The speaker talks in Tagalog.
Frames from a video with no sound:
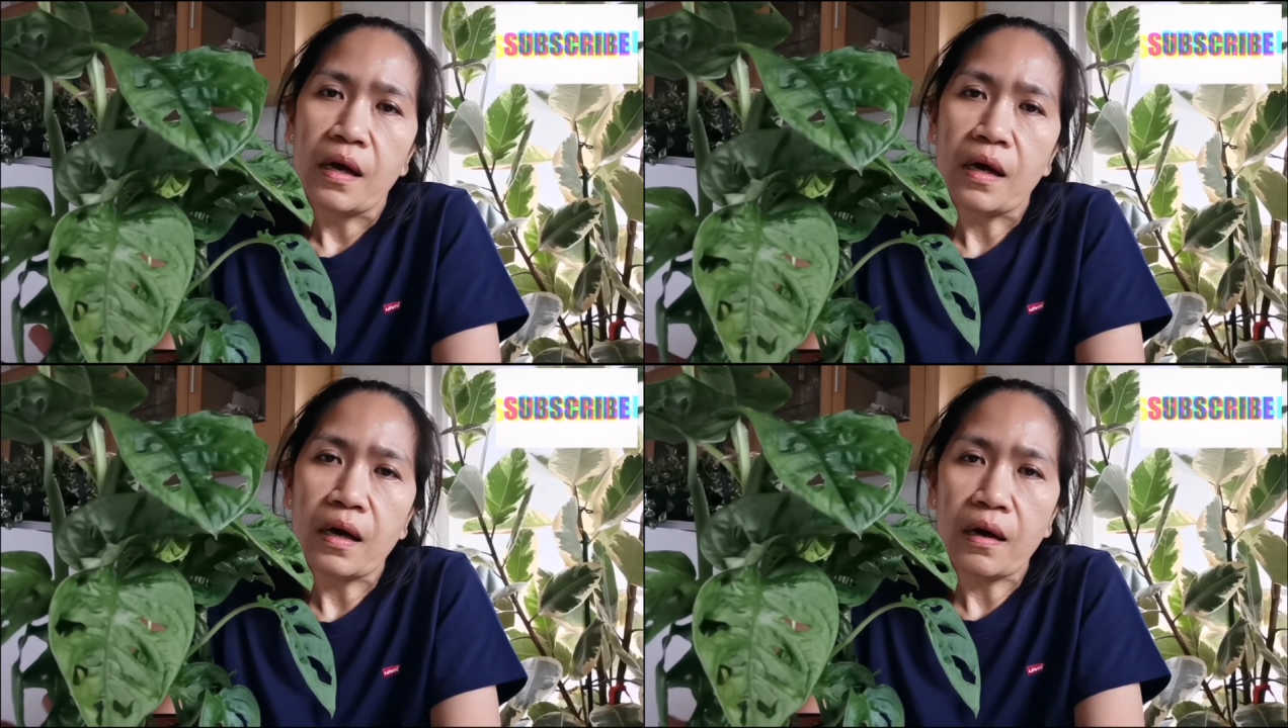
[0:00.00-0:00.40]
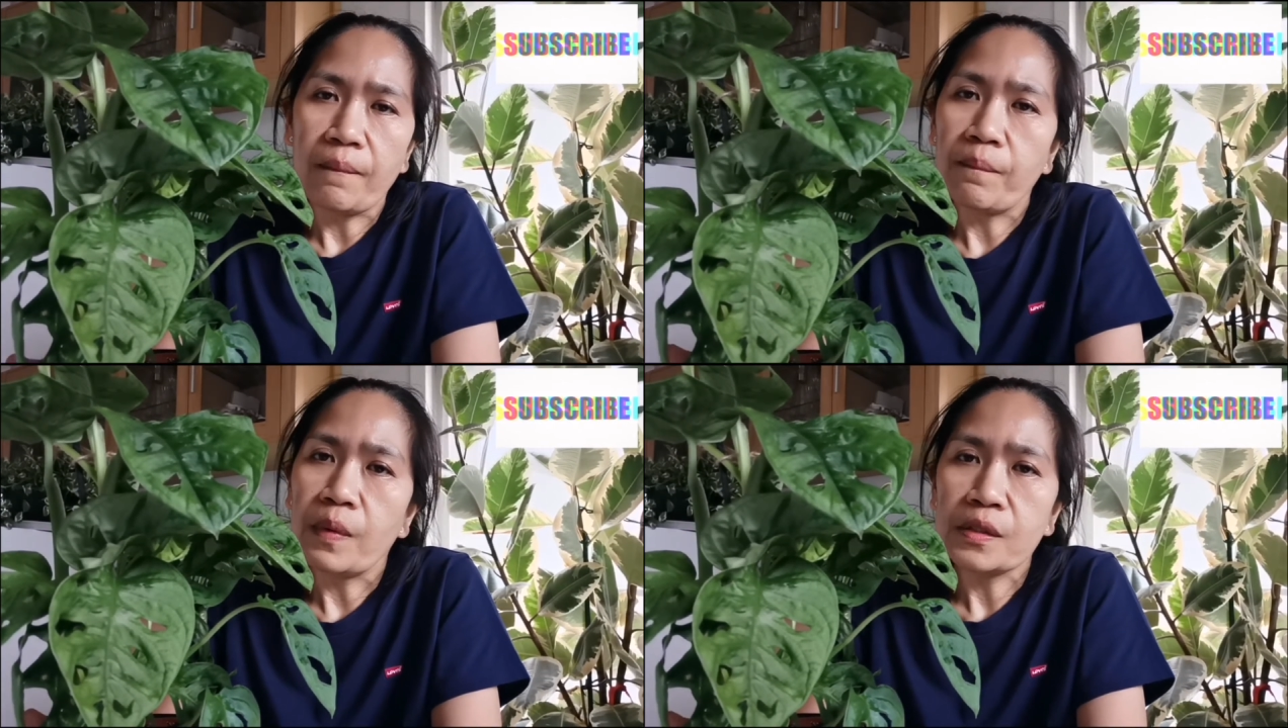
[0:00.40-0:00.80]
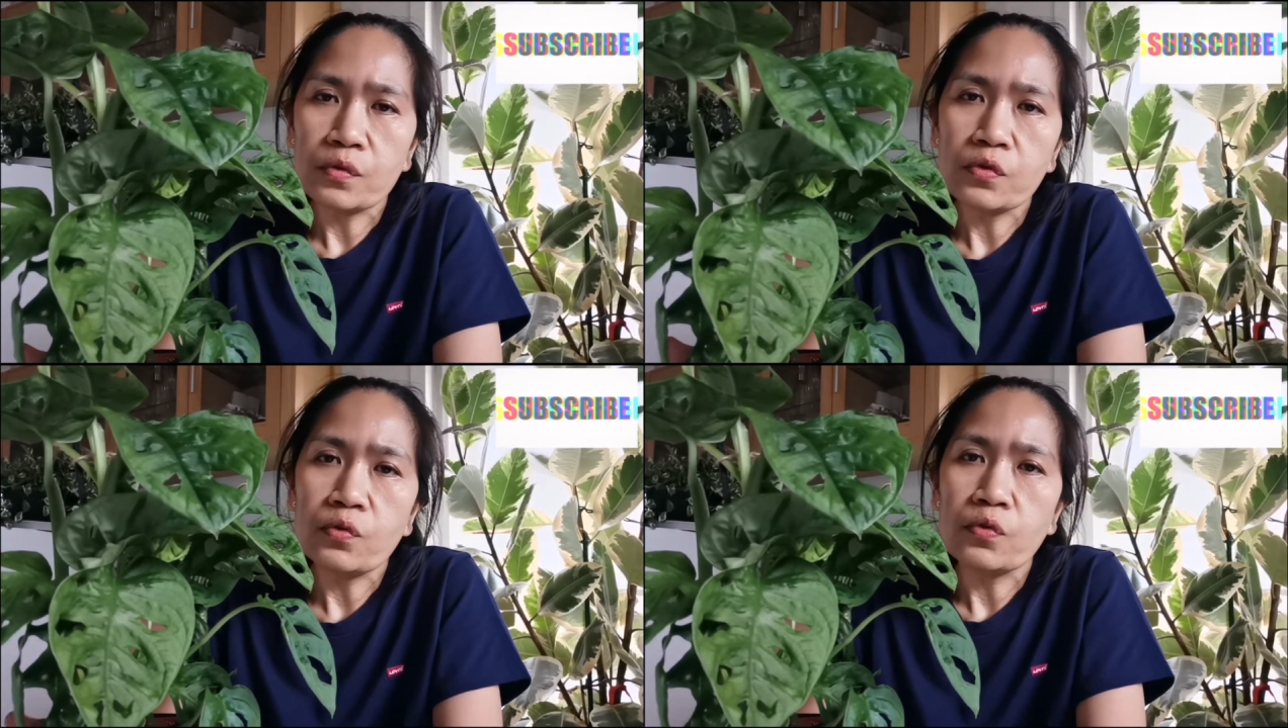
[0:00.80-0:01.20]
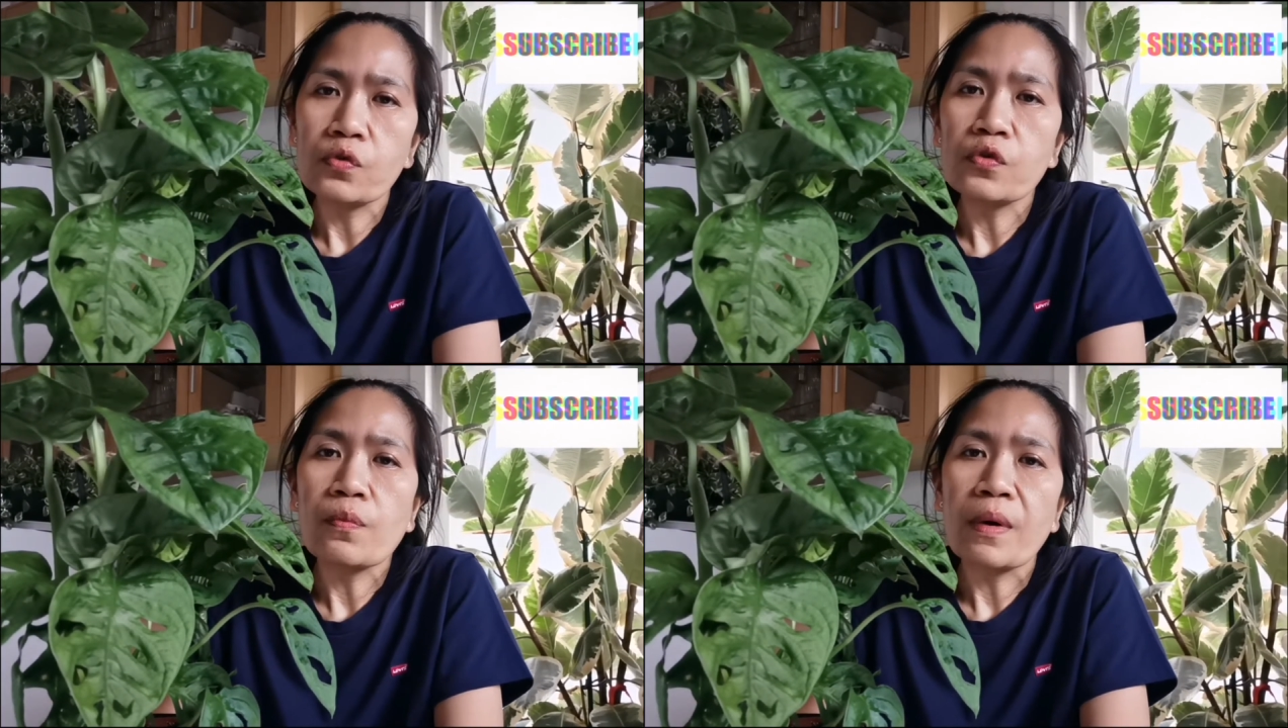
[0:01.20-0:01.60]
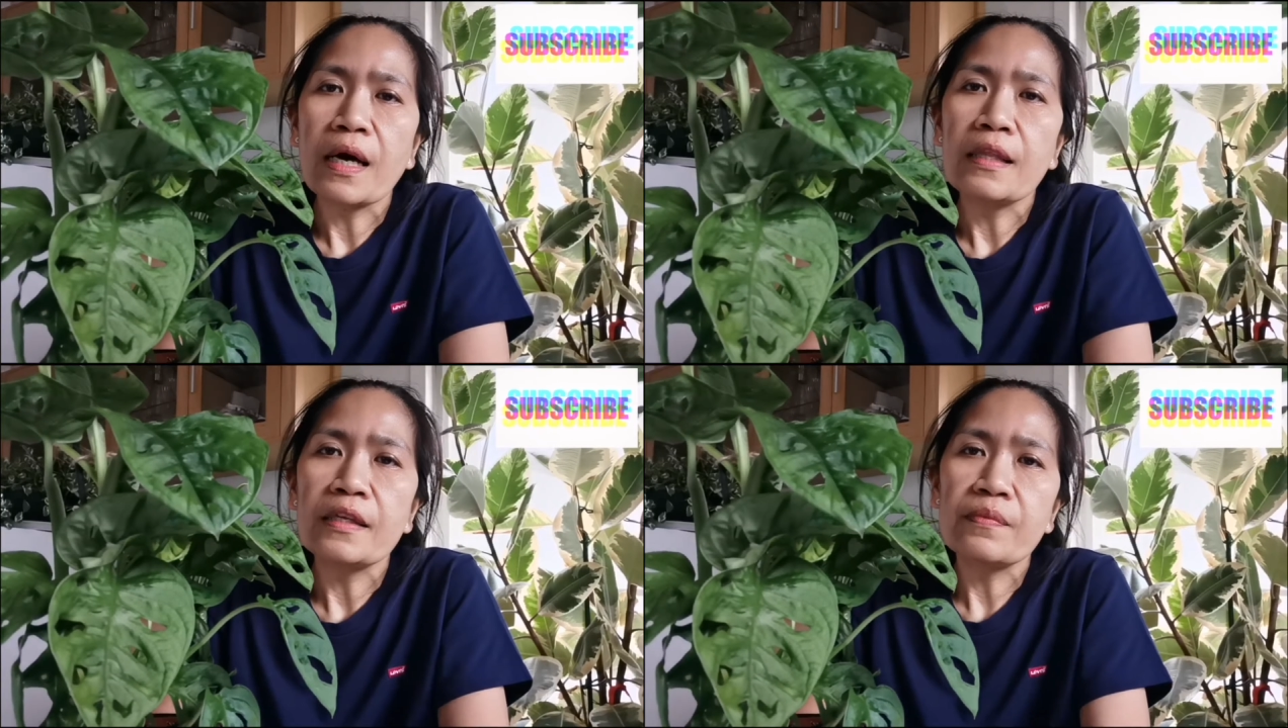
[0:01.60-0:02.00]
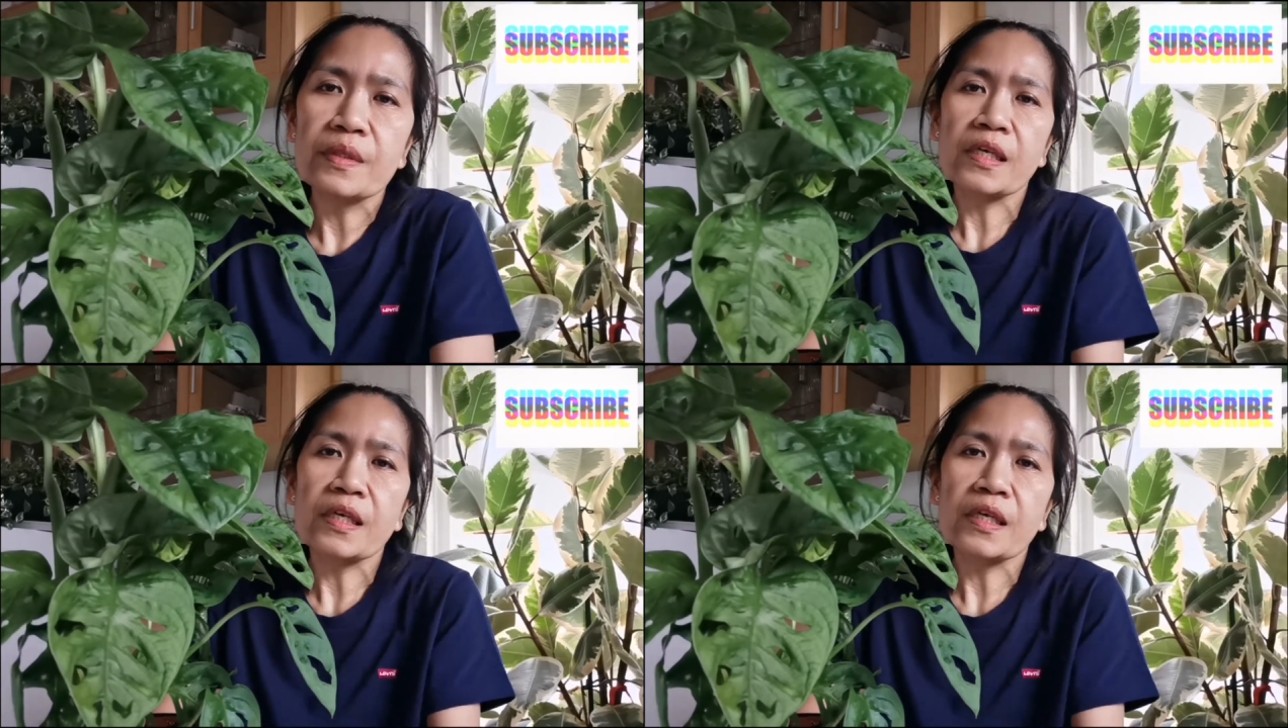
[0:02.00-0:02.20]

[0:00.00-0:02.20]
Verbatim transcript: um, masusunog yung mga leaves.